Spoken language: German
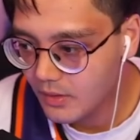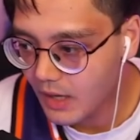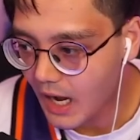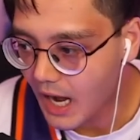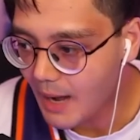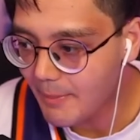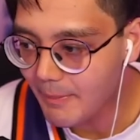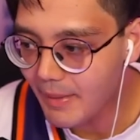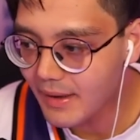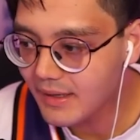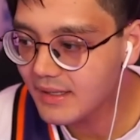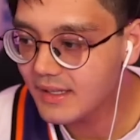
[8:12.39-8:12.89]

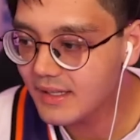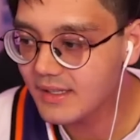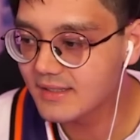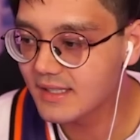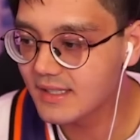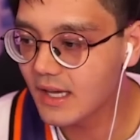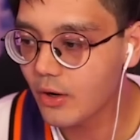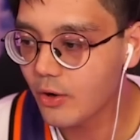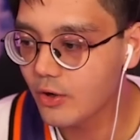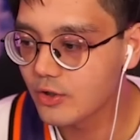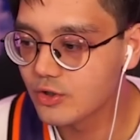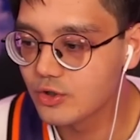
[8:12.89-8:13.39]
Am Ende, ich
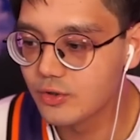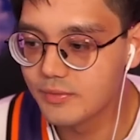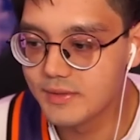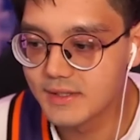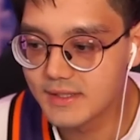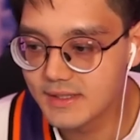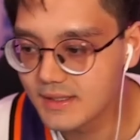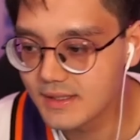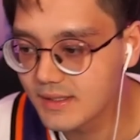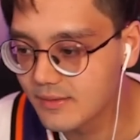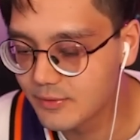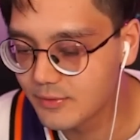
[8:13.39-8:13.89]
sag euch so, wie
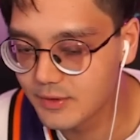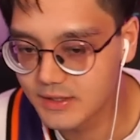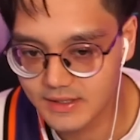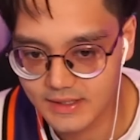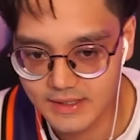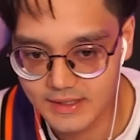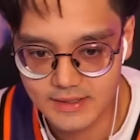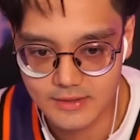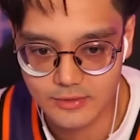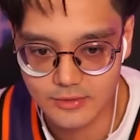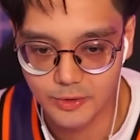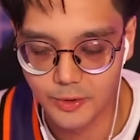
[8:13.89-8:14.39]
es
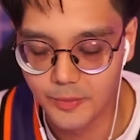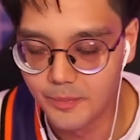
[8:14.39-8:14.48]
ist so.